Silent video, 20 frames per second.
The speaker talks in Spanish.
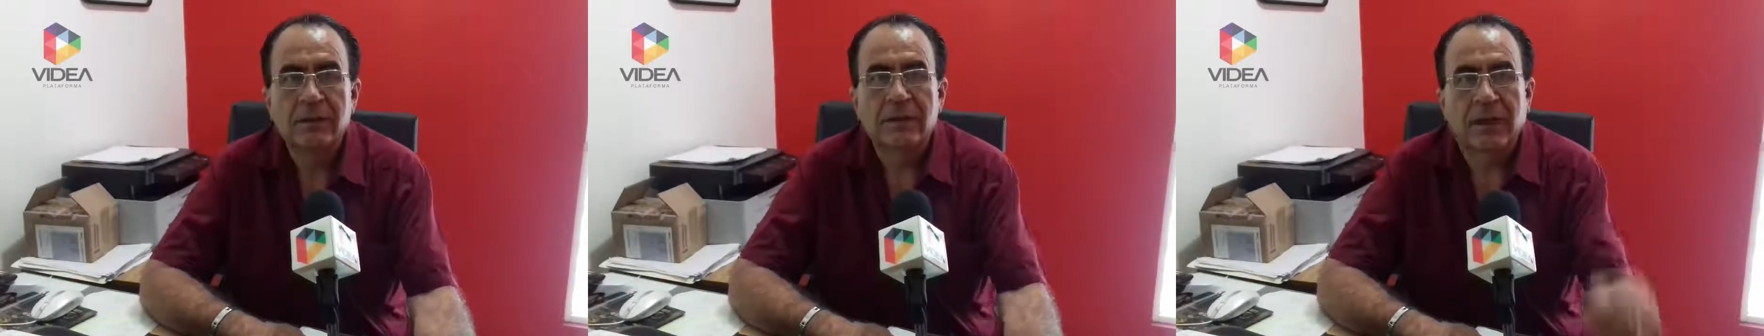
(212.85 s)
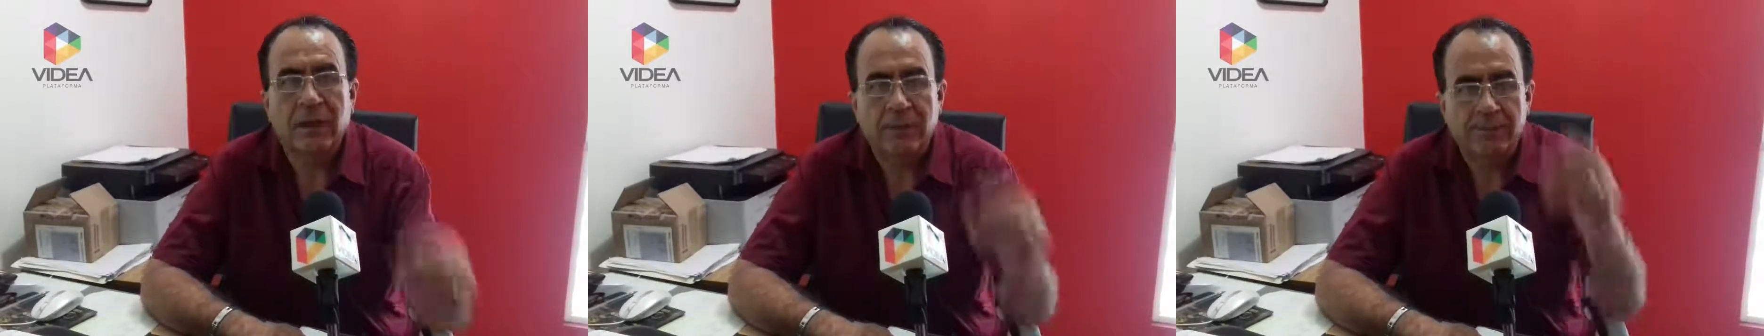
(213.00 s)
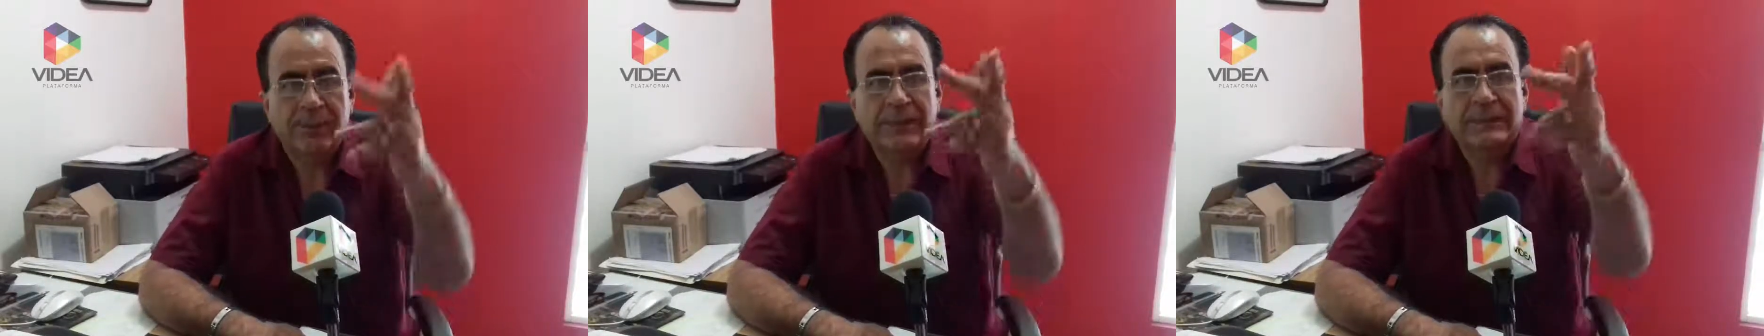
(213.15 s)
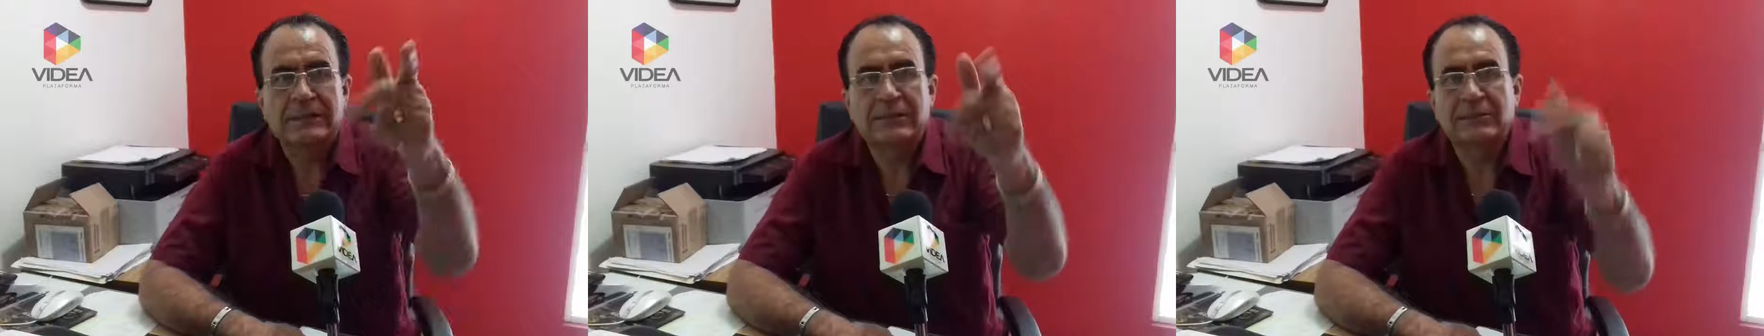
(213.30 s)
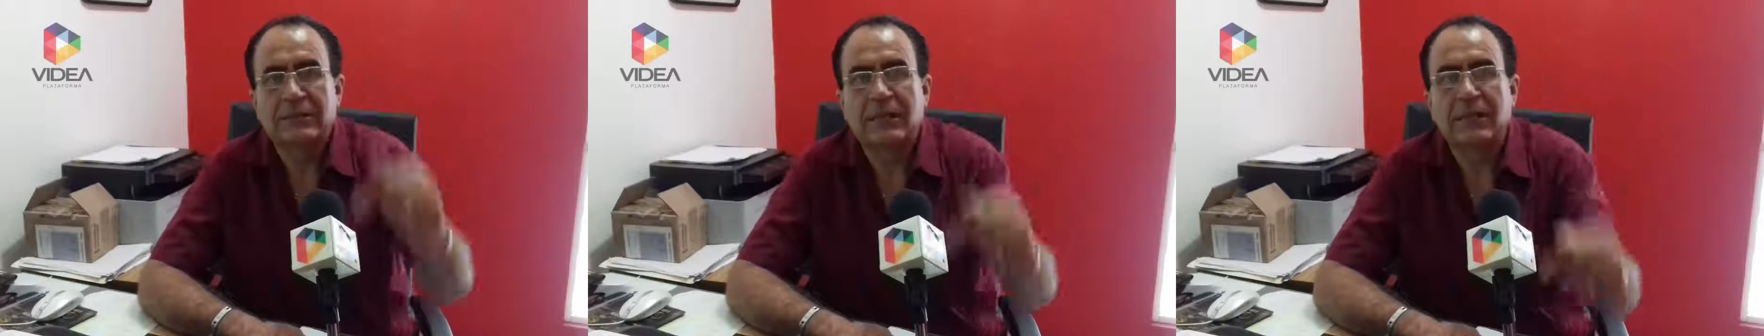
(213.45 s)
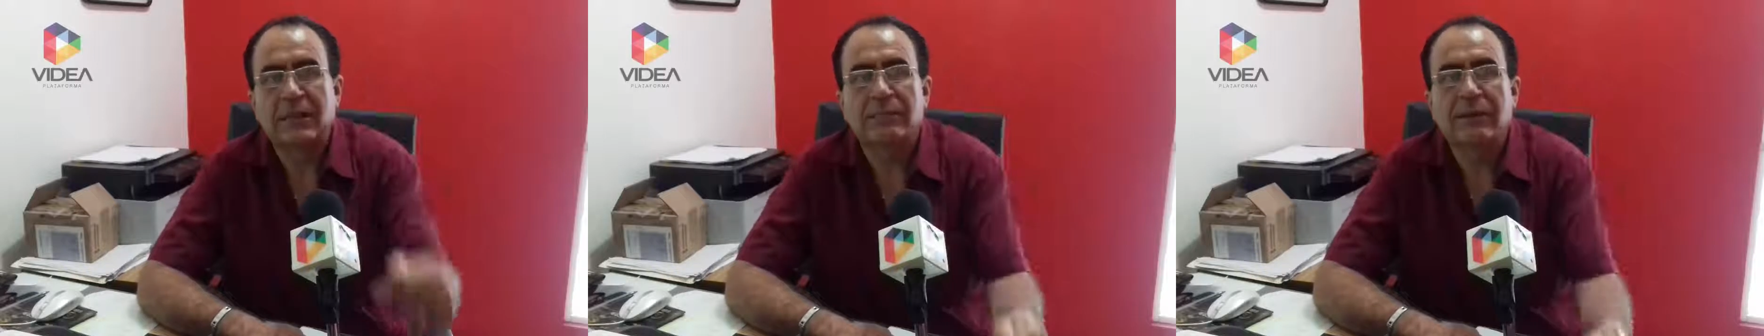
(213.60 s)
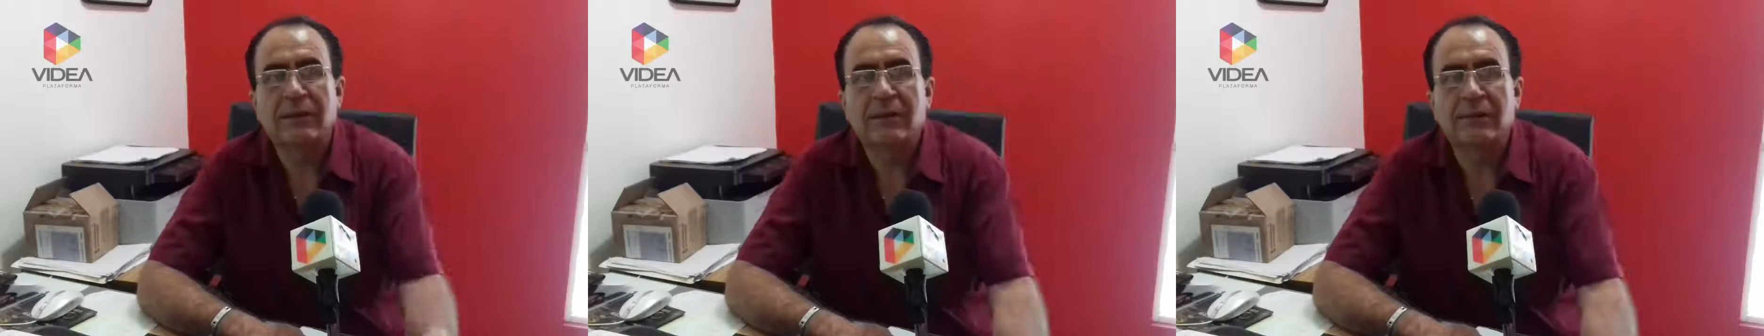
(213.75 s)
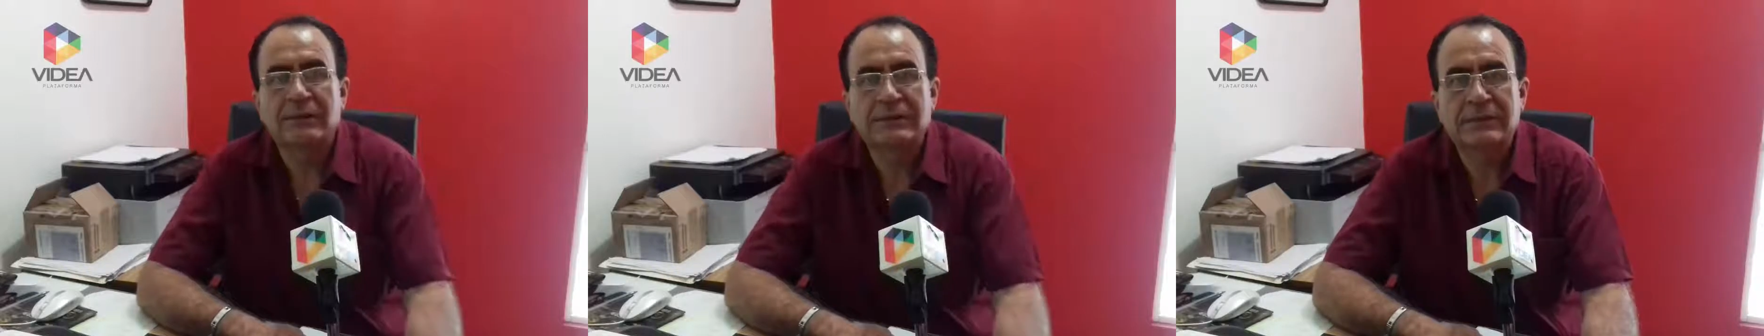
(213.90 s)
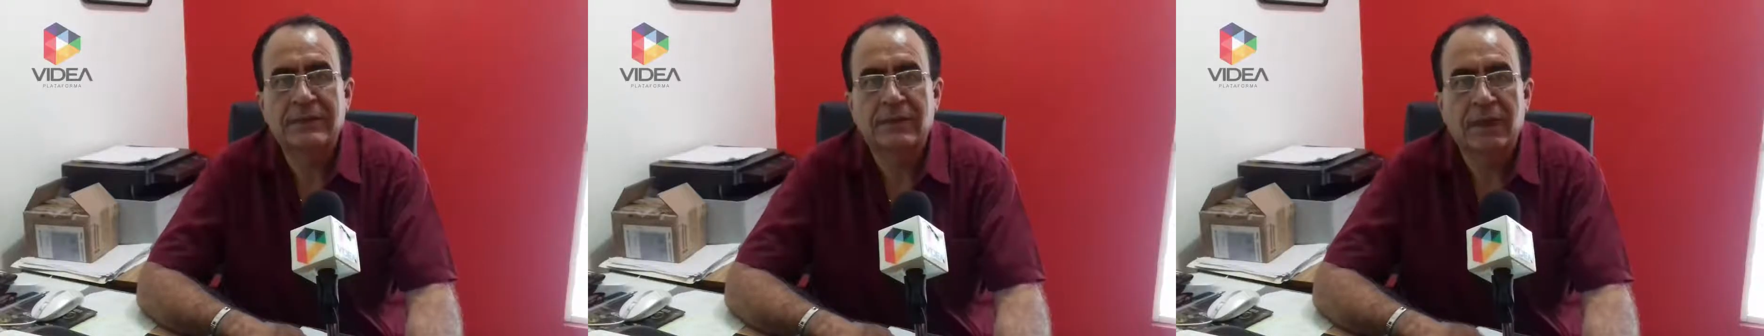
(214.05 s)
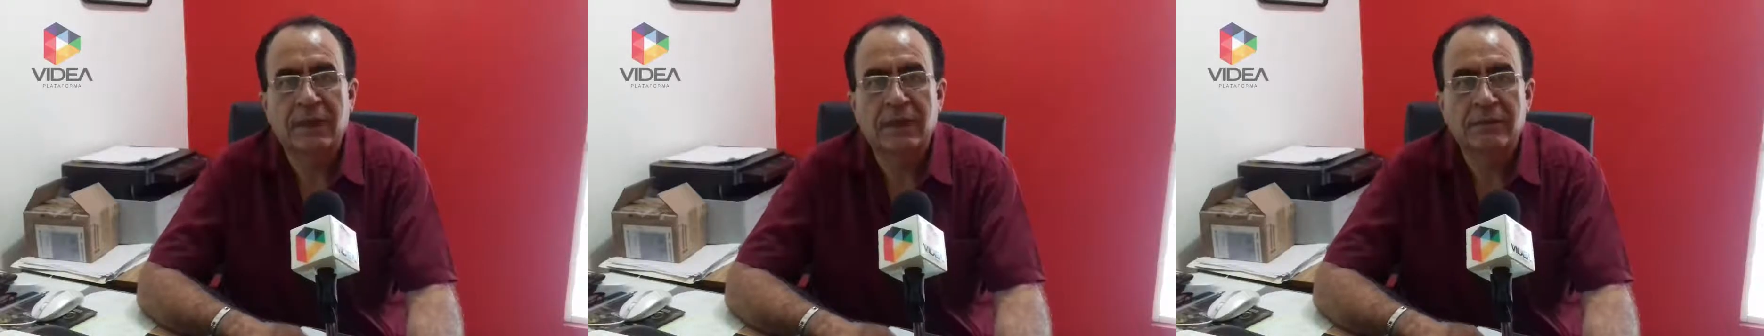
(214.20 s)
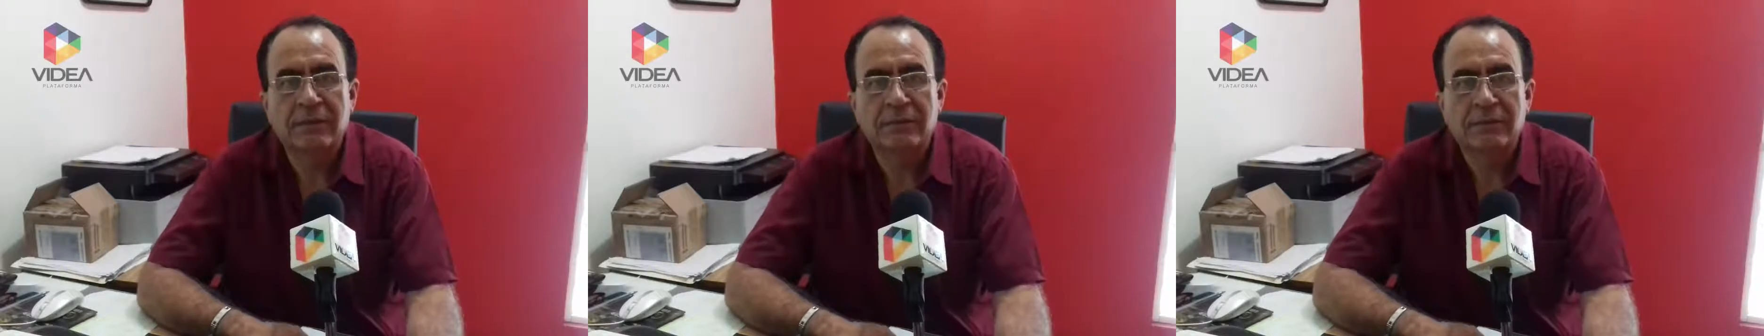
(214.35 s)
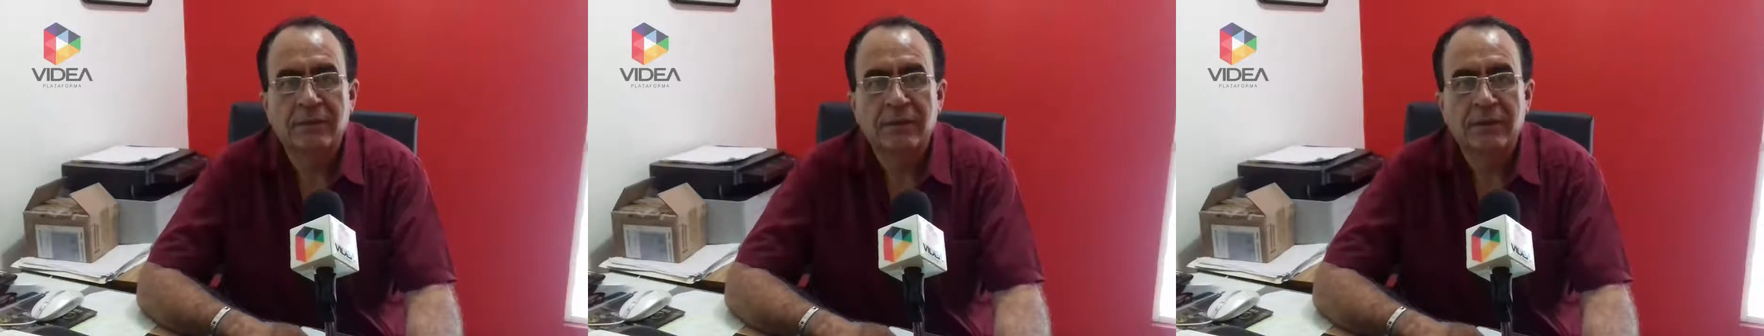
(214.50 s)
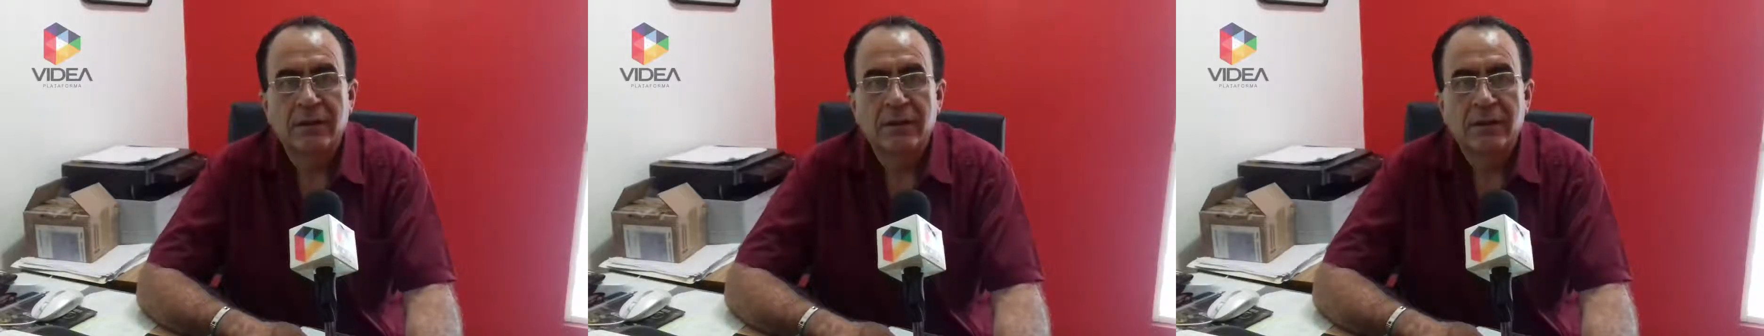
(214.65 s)
¿Qué piensa usted, amigo
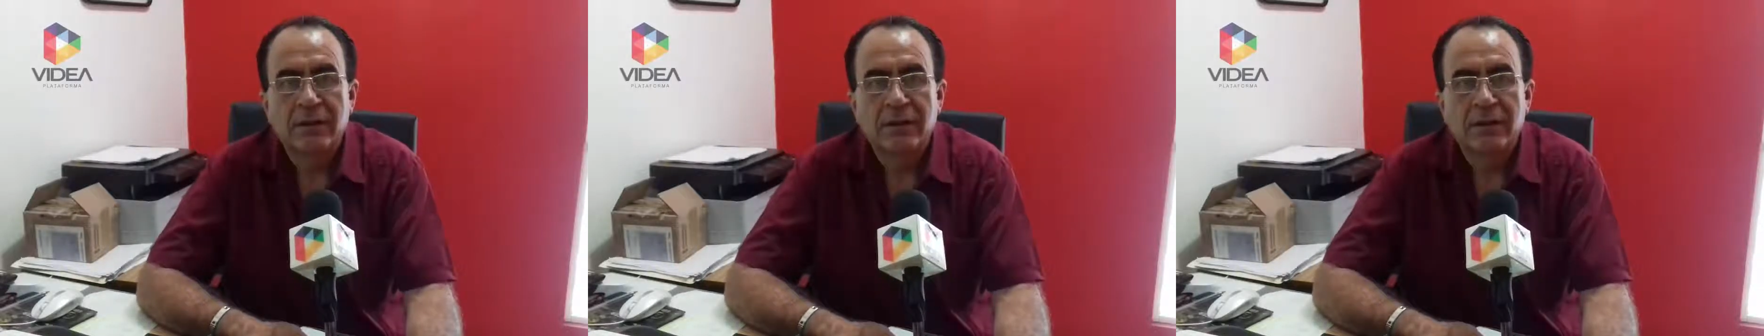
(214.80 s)
aficionado?